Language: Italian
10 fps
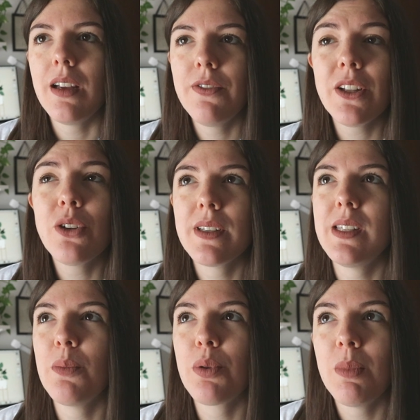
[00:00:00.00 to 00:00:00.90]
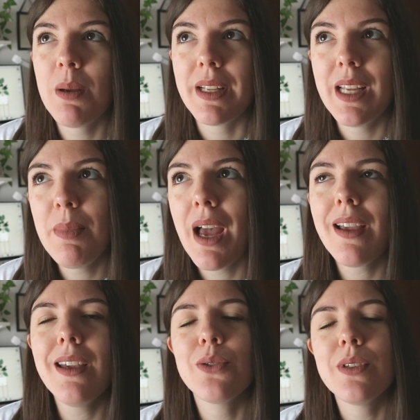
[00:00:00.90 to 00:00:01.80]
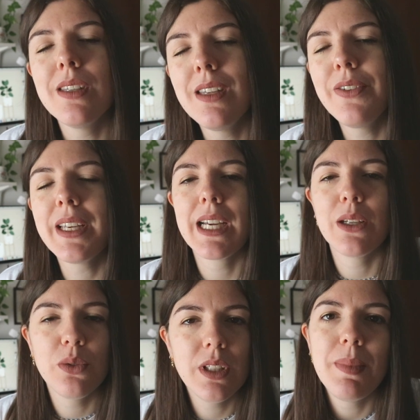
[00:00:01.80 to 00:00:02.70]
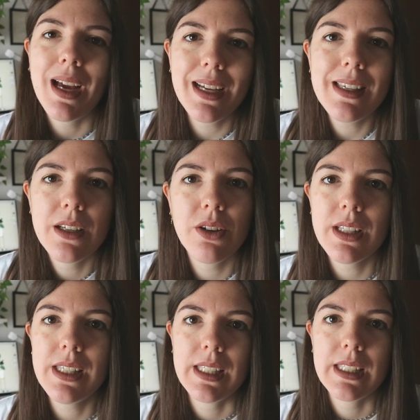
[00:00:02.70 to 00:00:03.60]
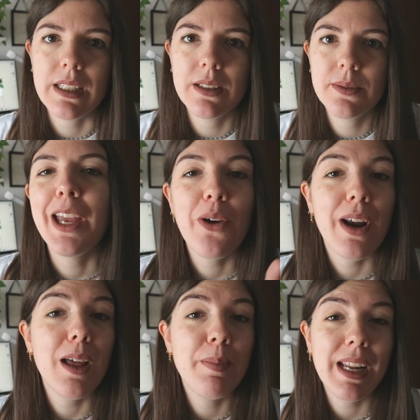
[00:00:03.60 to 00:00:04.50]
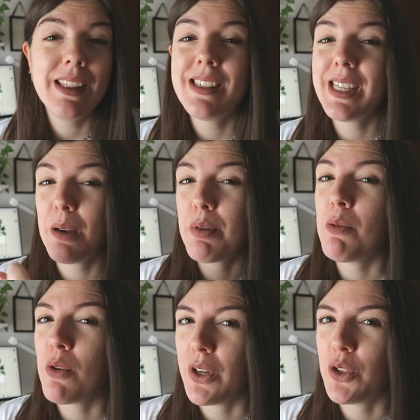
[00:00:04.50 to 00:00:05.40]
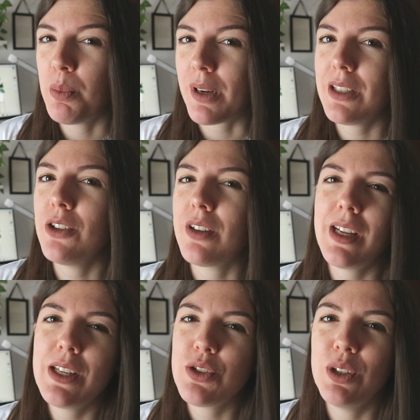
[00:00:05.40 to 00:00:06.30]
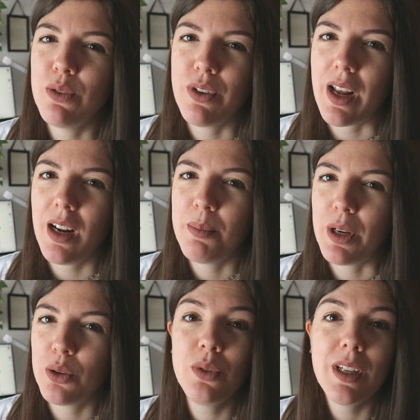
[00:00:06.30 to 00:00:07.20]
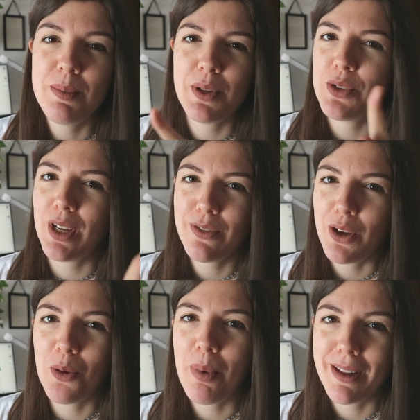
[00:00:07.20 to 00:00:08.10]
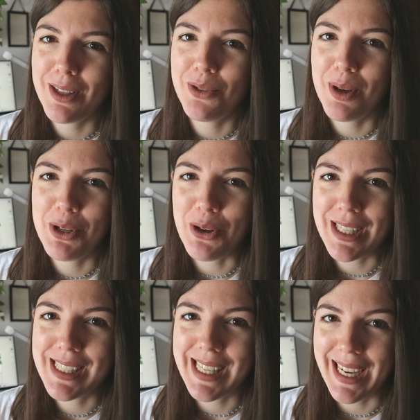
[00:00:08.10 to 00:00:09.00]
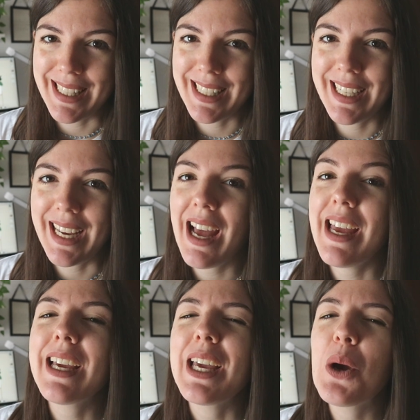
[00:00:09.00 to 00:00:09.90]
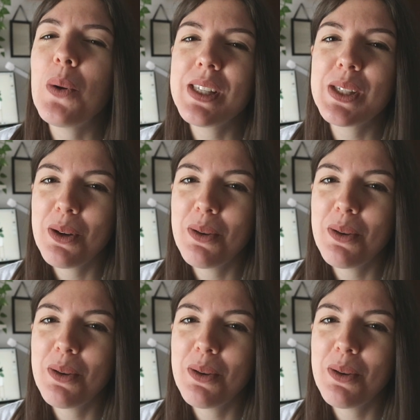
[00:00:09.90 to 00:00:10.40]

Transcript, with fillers: il fatto che sia un problema dei bianchi non significa che tutti i bianchi siano razzisti. E ora la parentesi che prima ho fatto per le donne, adesso devo farla per tutte le persone che fanno parte di una minoranza etnica e che in questo